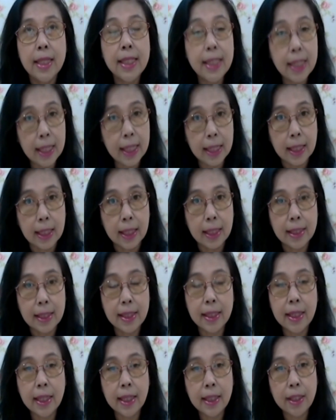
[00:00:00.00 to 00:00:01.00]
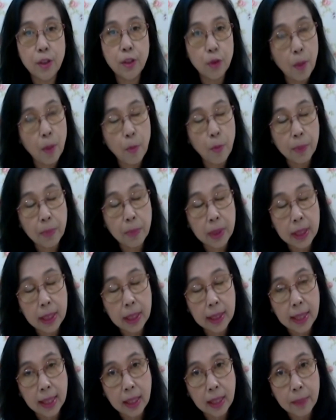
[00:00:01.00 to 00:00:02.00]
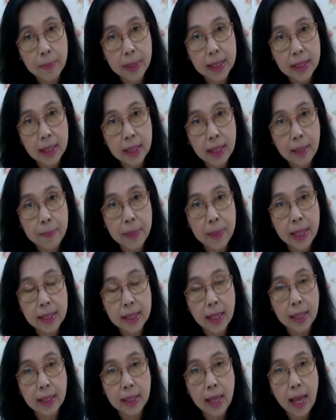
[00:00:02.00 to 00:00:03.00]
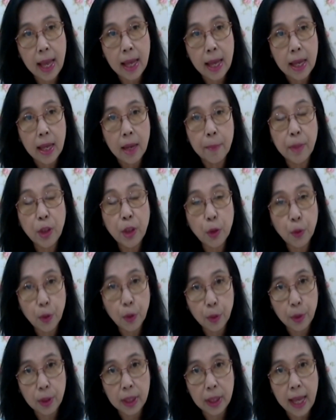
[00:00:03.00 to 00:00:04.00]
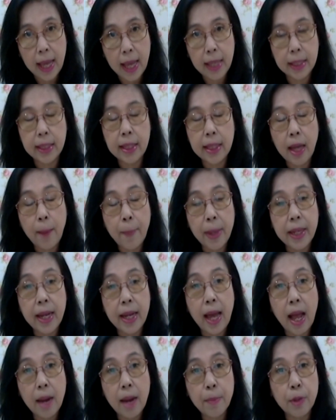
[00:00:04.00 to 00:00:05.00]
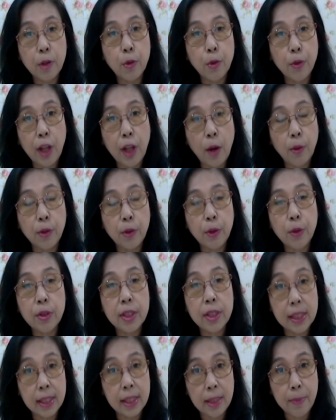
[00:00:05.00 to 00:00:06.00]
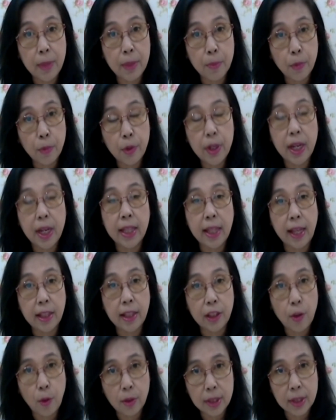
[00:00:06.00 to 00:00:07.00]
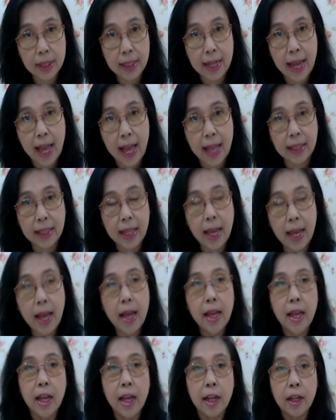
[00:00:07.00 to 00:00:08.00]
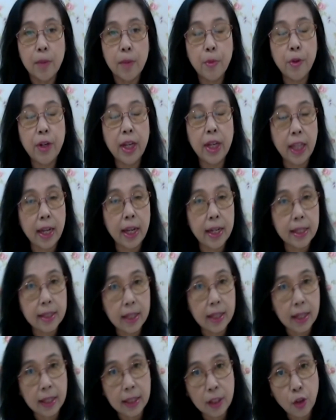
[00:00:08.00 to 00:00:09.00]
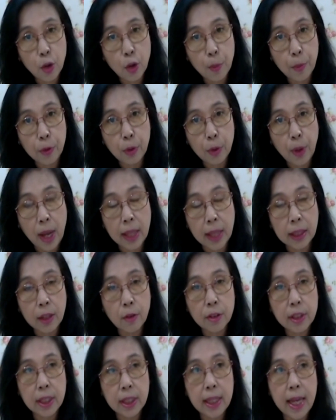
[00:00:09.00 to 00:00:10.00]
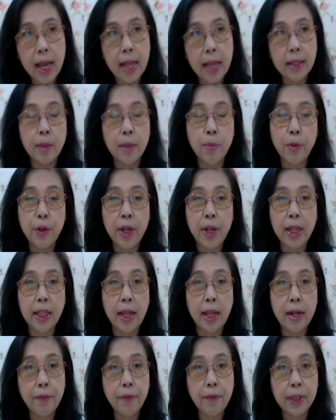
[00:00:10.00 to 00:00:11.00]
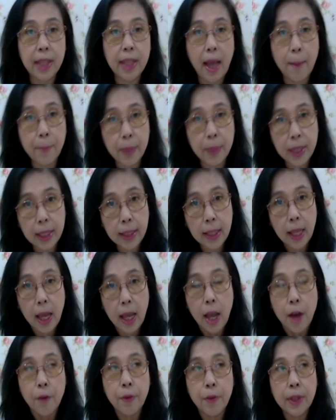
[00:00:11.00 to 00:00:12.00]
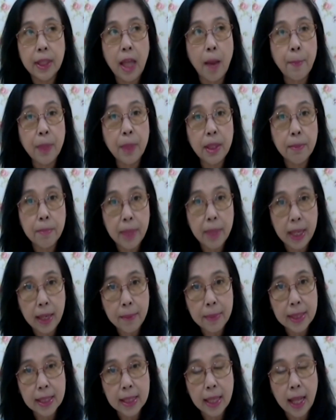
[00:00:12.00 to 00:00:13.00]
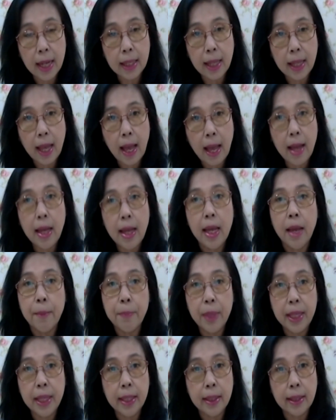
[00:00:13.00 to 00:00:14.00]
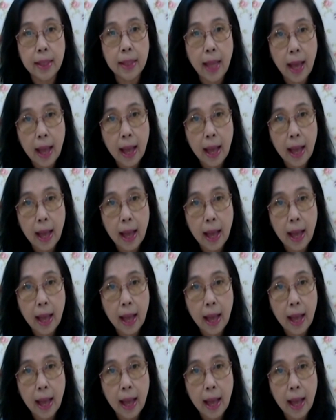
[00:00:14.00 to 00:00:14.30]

zinc. Zinc ini juga buat penderita TBC biasanya menurun ya. Dia padahal berguna untuk sistem imun dan antioksidan ya. Kemudian ada selenium untuk antioksidan, kemudian ada vitamin, vitamin B misalnya B6,